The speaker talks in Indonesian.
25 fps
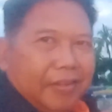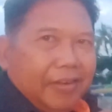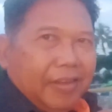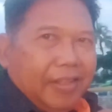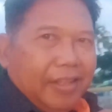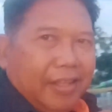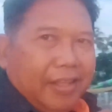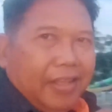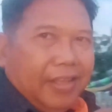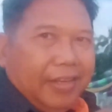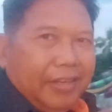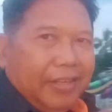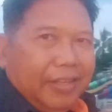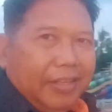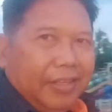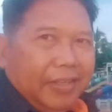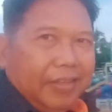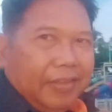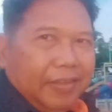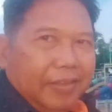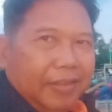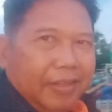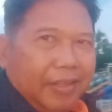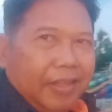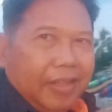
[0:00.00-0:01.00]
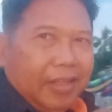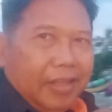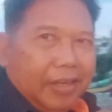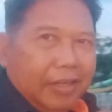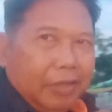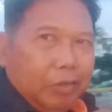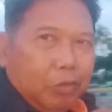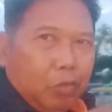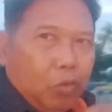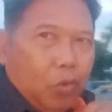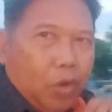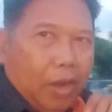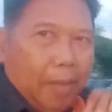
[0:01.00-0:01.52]
Nah ini nah, di
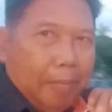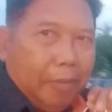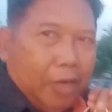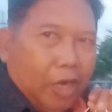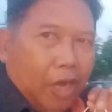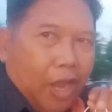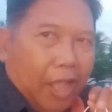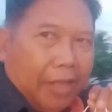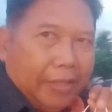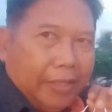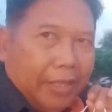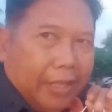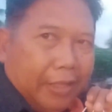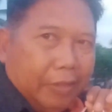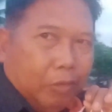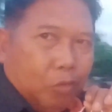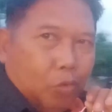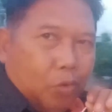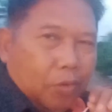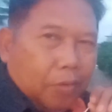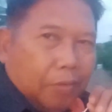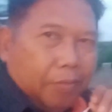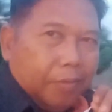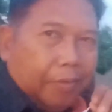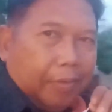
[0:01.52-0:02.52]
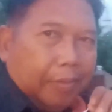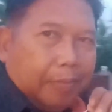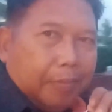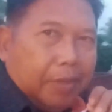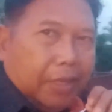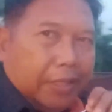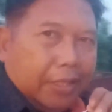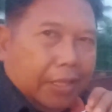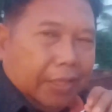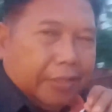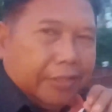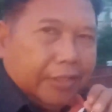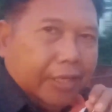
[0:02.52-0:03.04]
kolam renangnya itu eh,
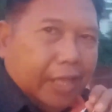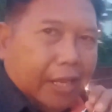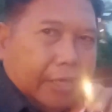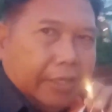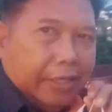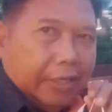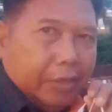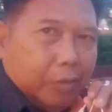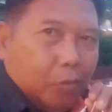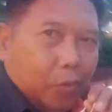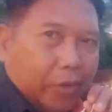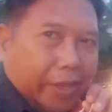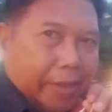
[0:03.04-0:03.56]
banyak sekali ini.